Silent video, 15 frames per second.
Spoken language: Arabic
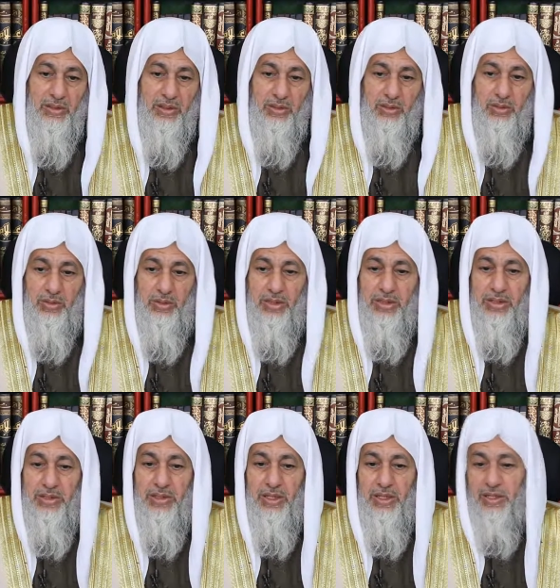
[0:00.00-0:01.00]
قول
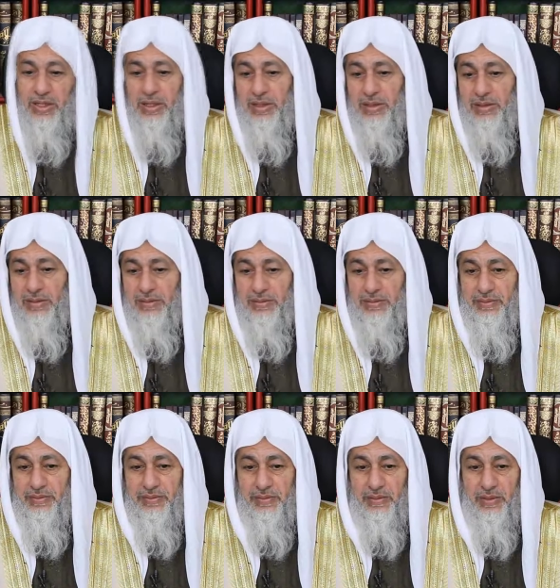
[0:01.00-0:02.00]
الله تعالى
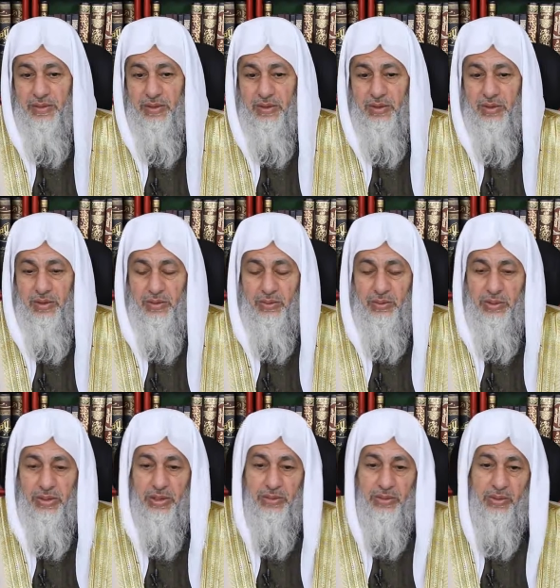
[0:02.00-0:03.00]

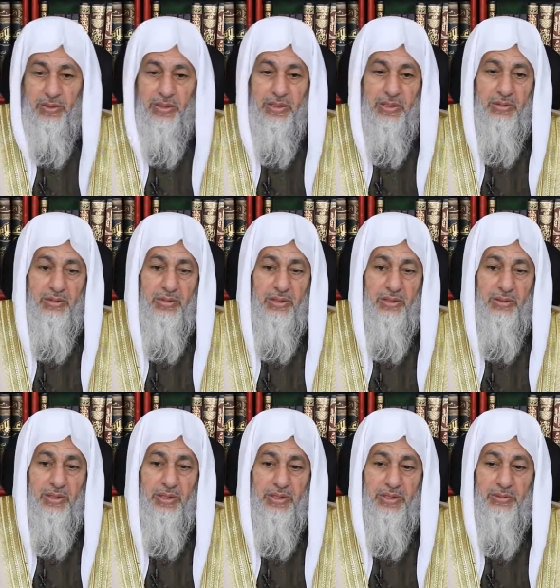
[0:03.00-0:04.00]
ولأبويه لكل
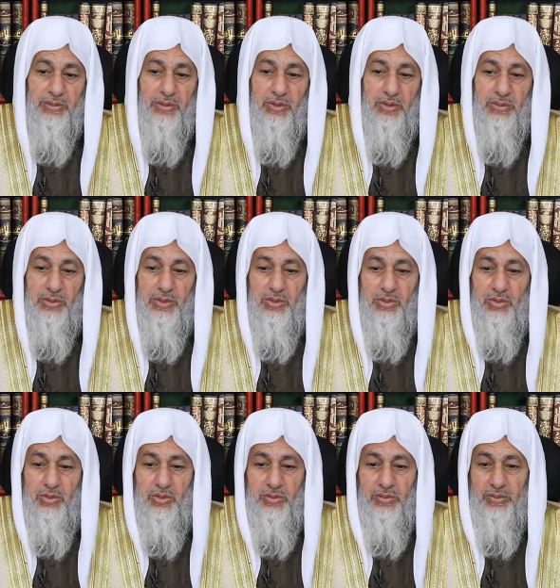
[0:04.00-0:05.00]
واحد منهما
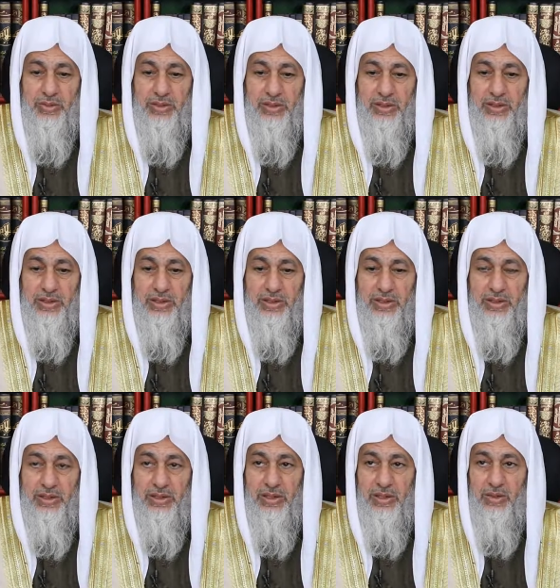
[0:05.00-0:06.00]
السدس ما ترك إن
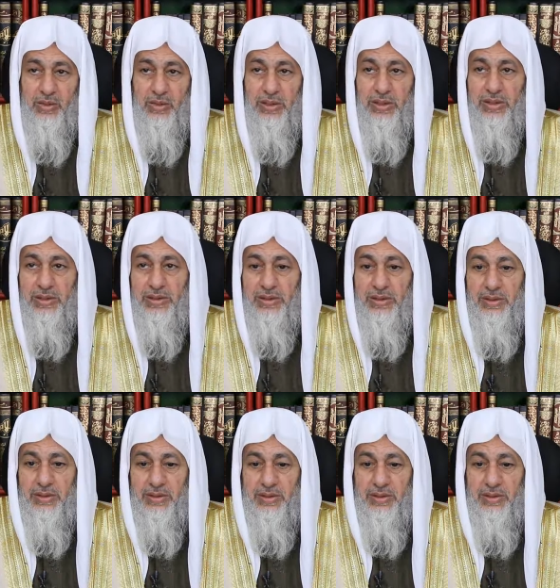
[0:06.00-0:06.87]
كان له ولد